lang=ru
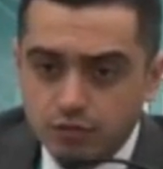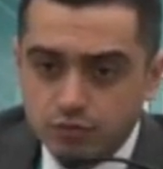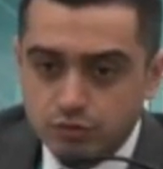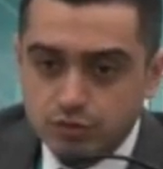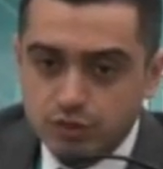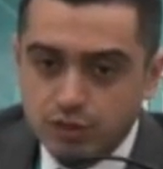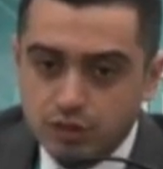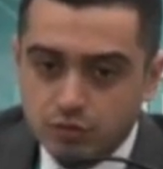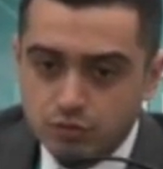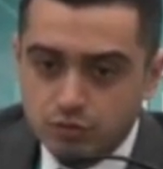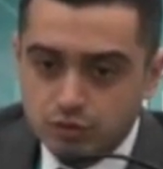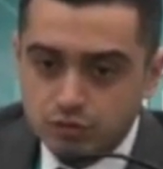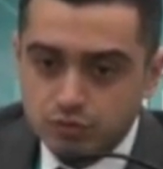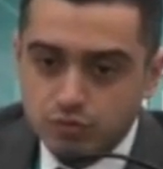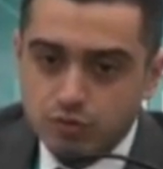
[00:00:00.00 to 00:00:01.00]
То есть за
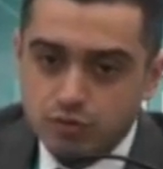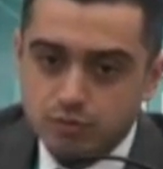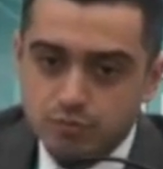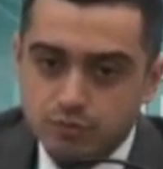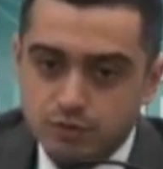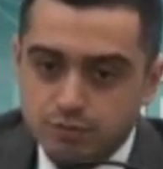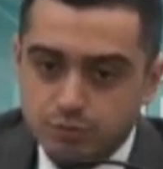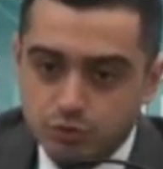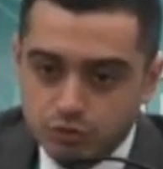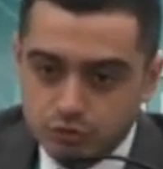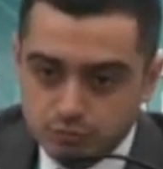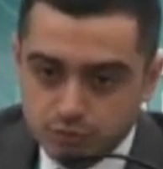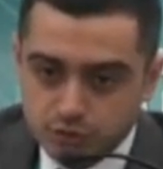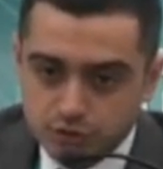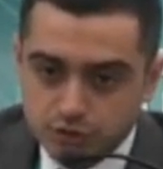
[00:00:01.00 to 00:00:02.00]
короткий срок мы в
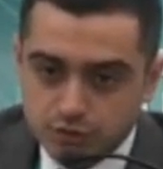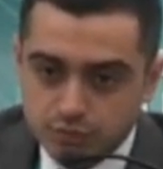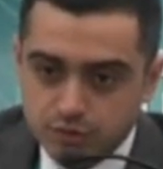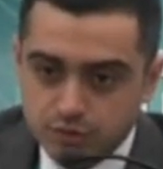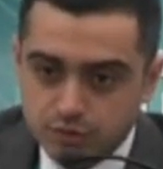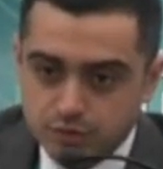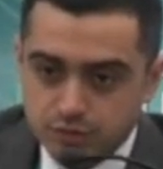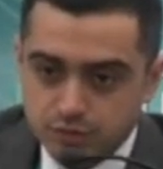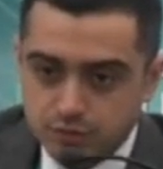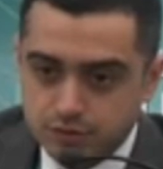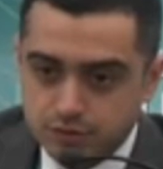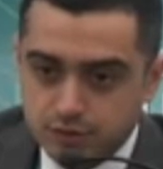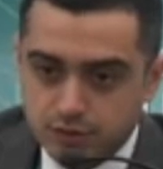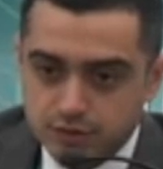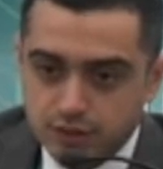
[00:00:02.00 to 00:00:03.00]
пилотном режиме э,
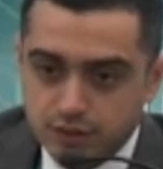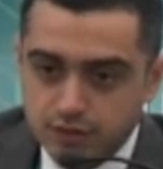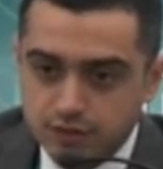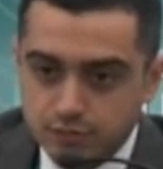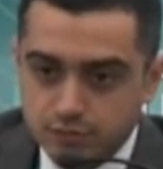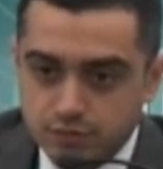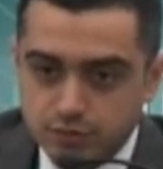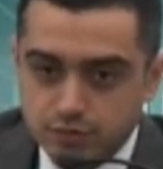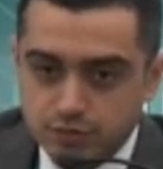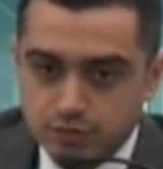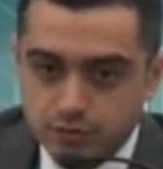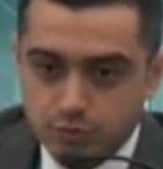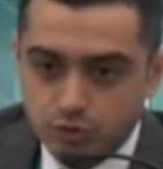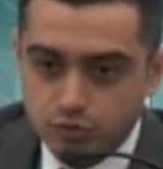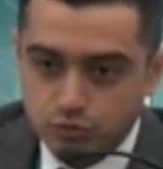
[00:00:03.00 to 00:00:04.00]
создали себе
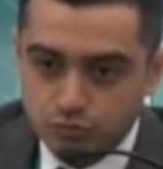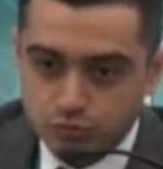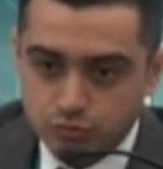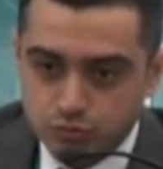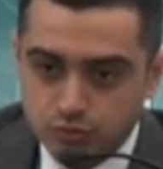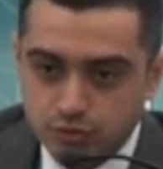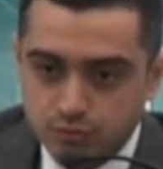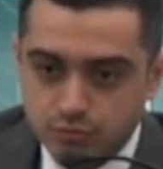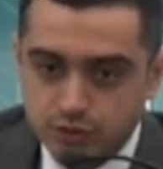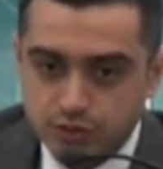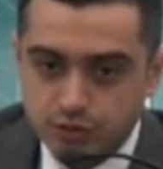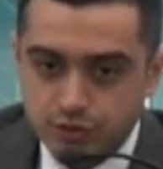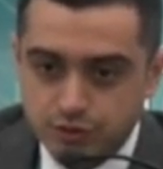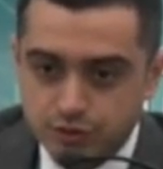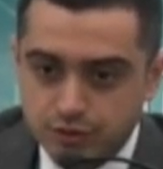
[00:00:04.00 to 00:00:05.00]
небольшое уютное
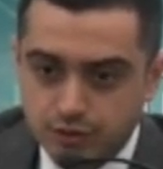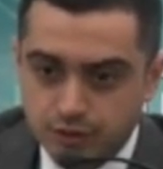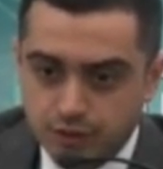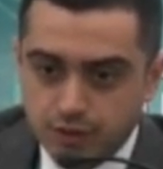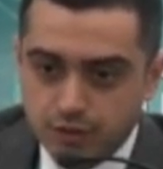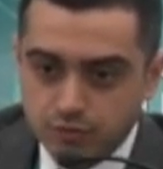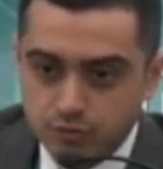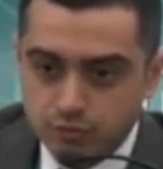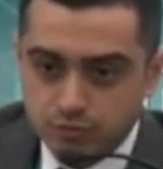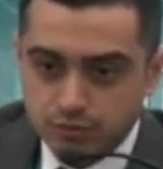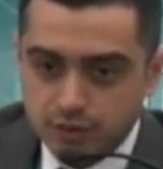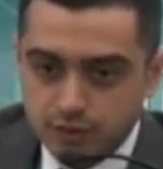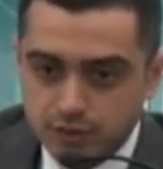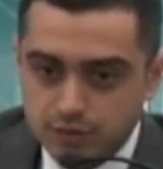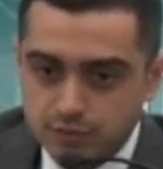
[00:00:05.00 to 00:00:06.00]
местечко. Но
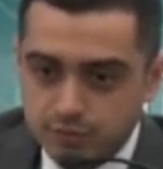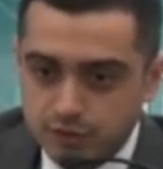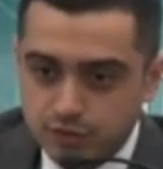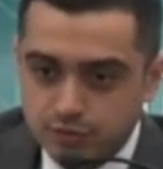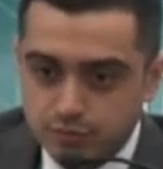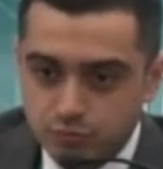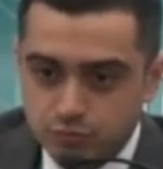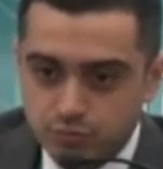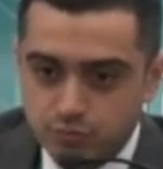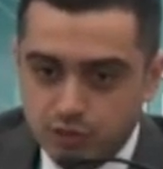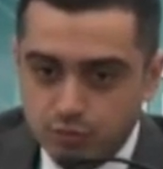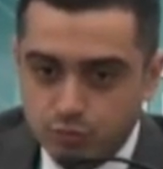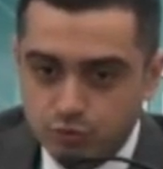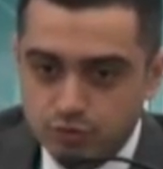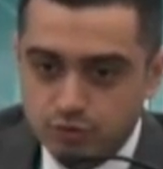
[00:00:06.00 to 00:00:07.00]
над этим, конечно, будем
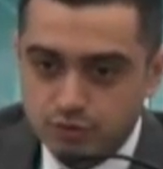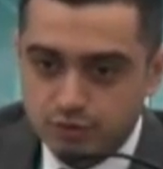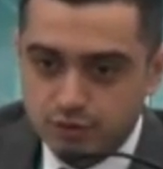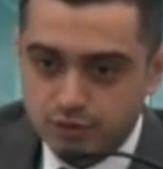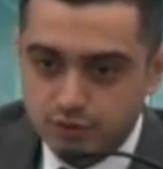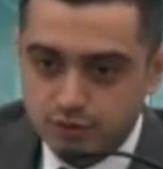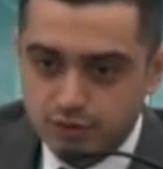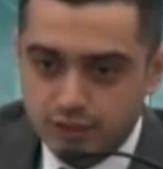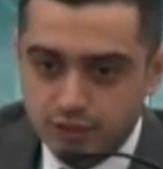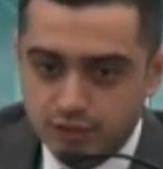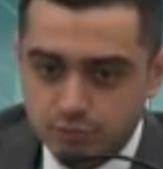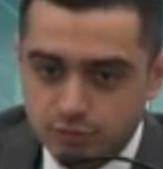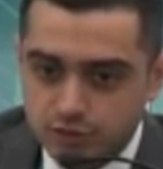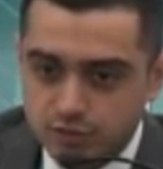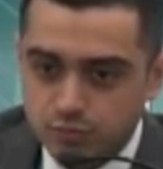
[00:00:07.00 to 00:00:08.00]
работать, над
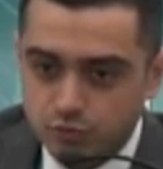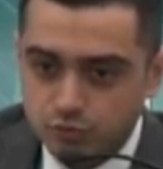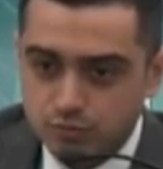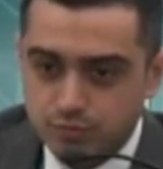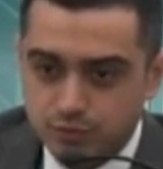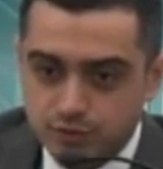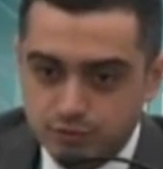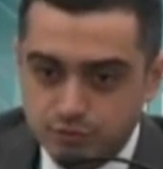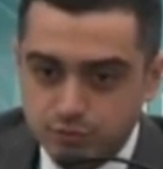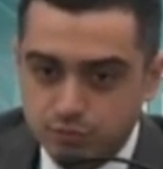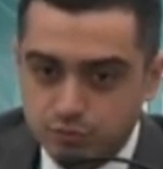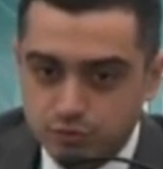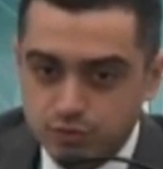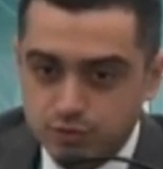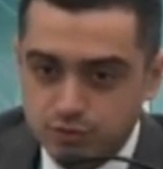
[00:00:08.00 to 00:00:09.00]
дизайном, над ремонтом. Это все
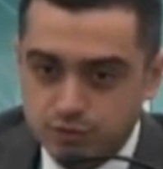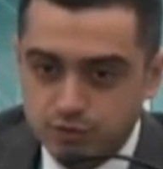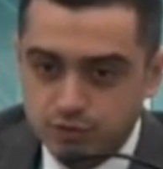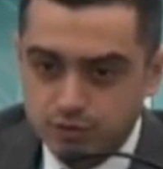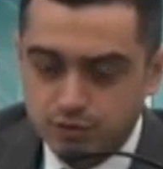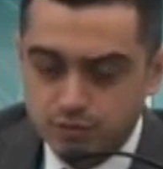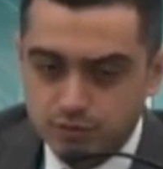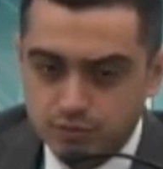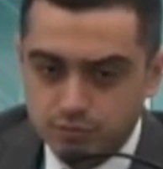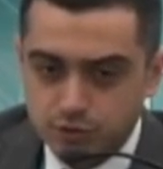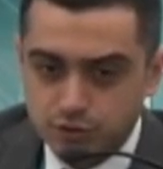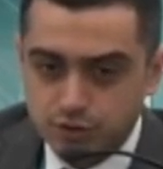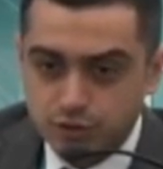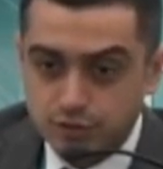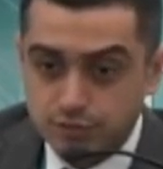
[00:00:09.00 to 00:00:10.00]
будет сделано за
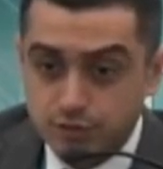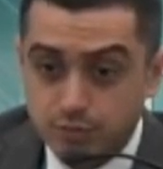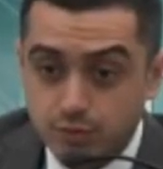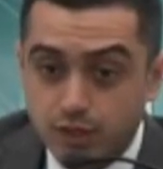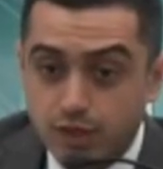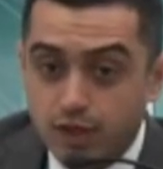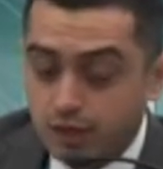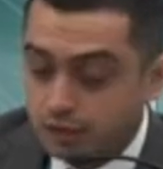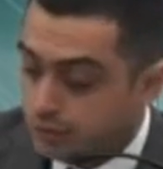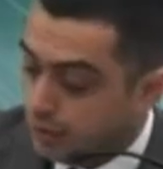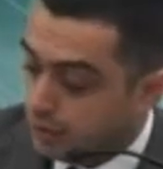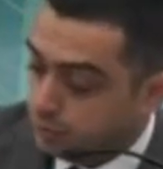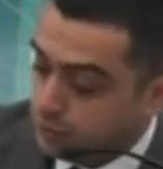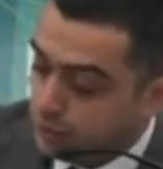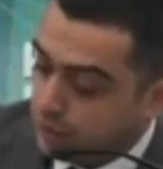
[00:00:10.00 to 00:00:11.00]
ближайшее время.
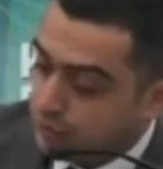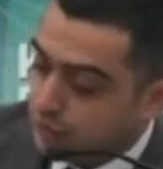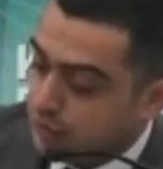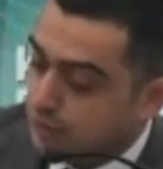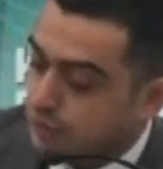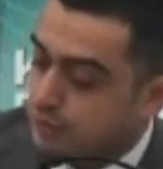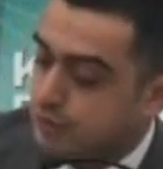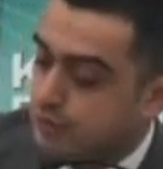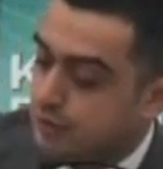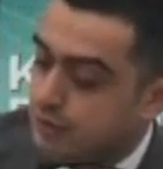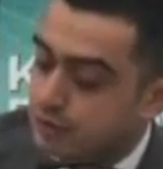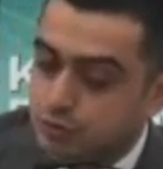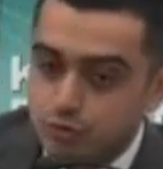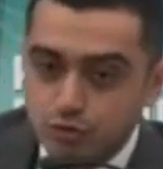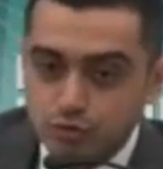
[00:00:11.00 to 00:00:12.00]
Да, мы начали
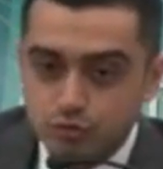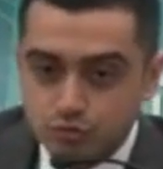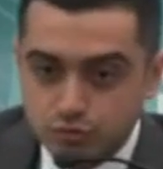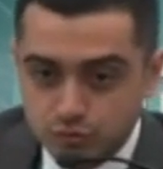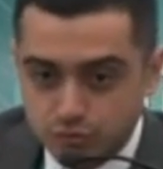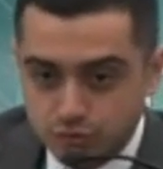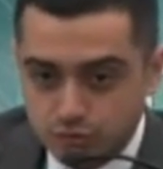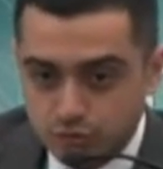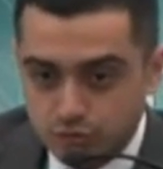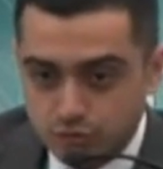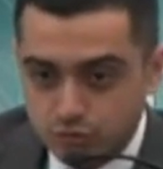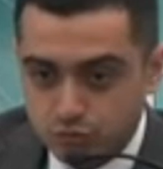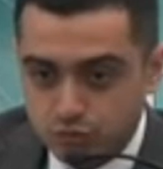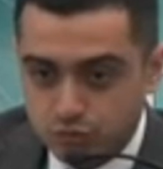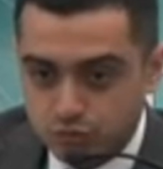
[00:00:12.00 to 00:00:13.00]
с трех, э,
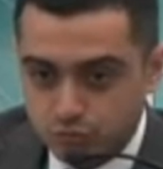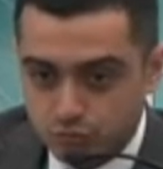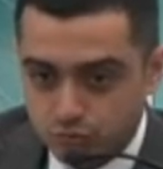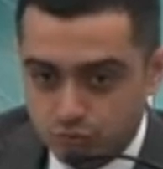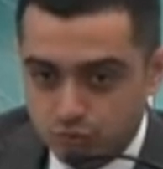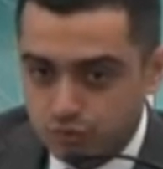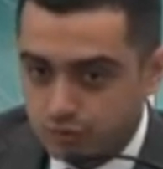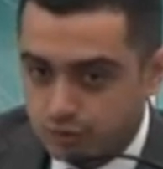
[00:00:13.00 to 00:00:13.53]
трех услуг.